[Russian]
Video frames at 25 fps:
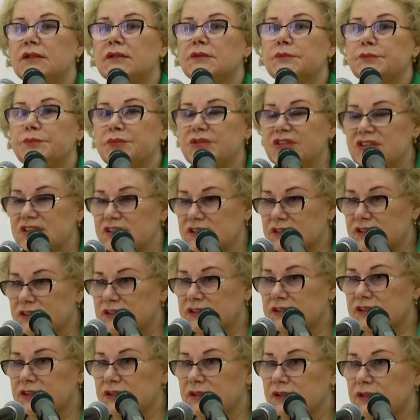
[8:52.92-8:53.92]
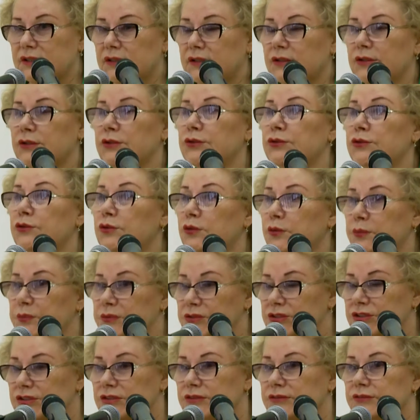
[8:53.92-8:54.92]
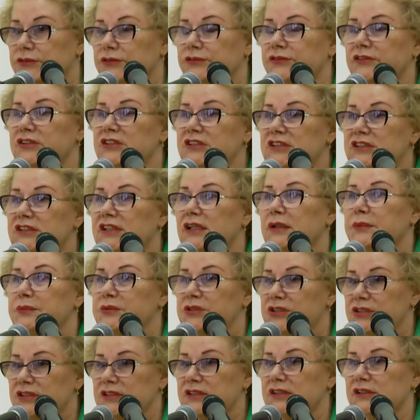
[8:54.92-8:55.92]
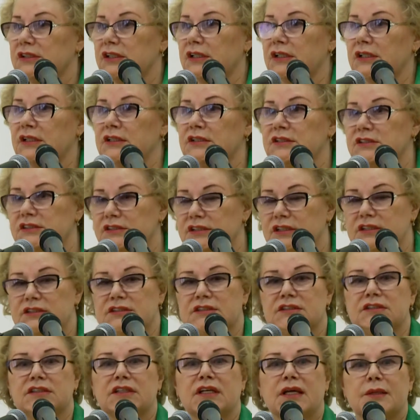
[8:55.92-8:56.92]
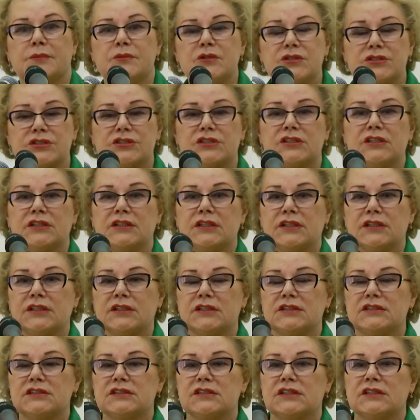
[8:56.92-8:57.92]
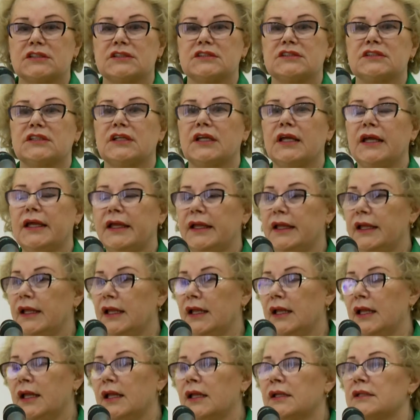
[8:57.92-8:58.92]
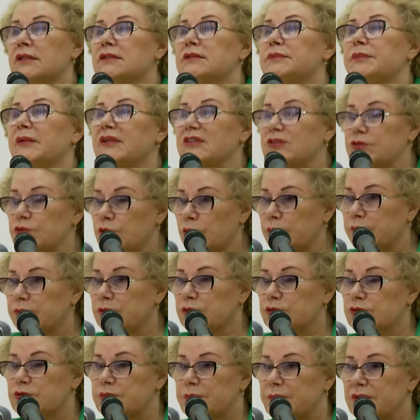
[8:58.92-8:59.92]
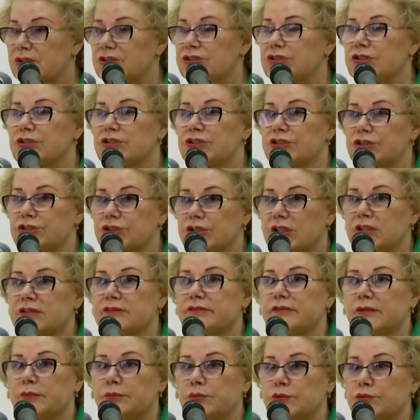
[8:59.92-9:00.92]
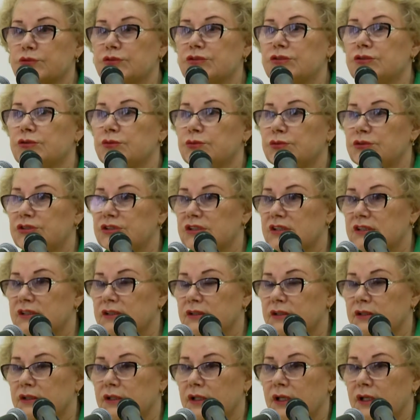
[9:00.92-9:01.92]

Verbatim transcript: бизнеса и общества в лице общественных организаций, некоммерческих организаций способны успешно решать вопросы людей.